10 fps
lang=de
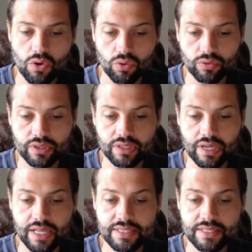Und in
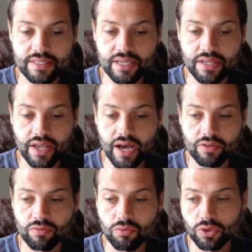den letzten 10
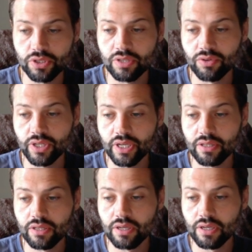Jahren wurde die
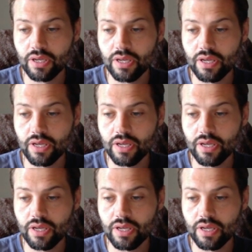Dividende